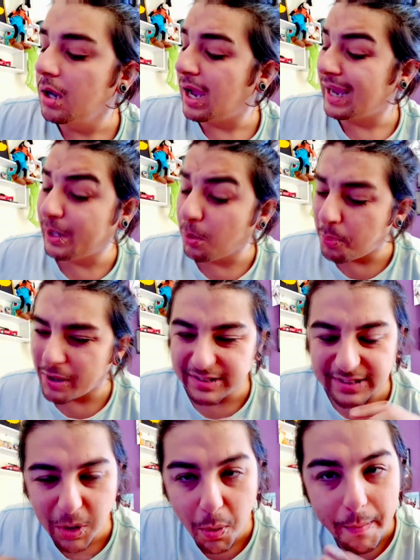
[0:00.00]
Aqui eu posso
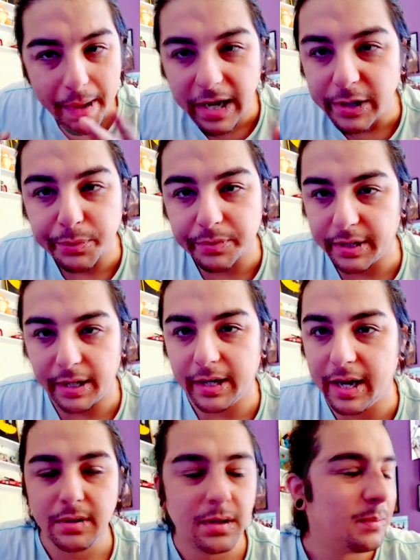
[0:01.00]
ser o mesmo, tá
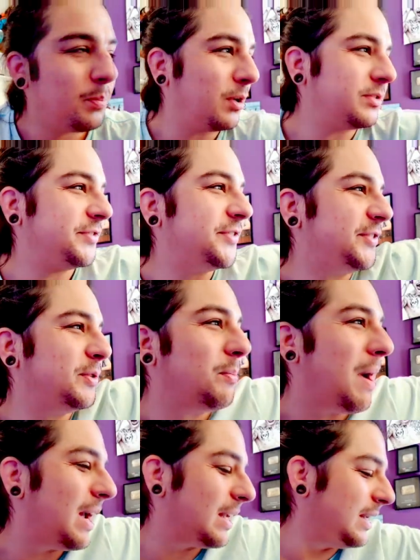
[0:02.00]
ligado? Posso
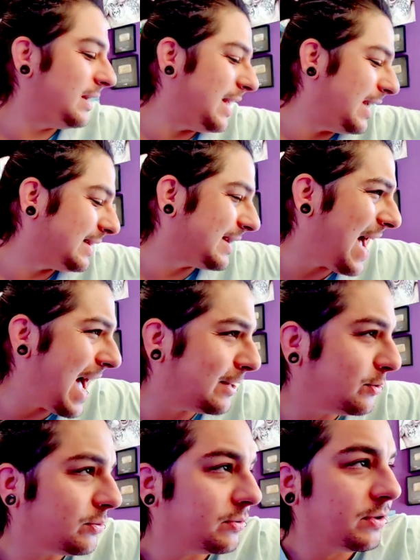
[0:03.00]
filmar aqui
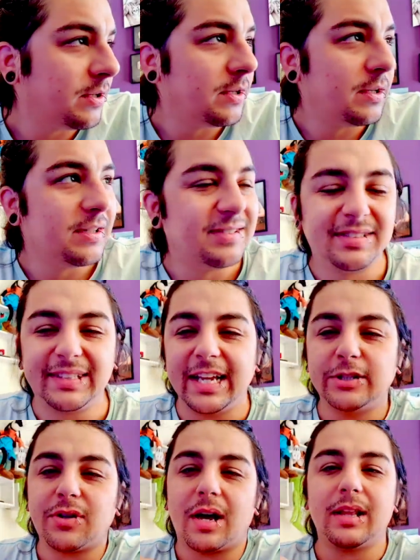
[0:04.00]
deitado,
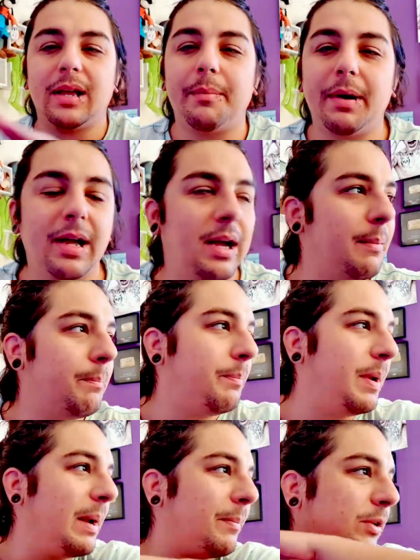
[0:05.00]
6 horas da manhã, bêbado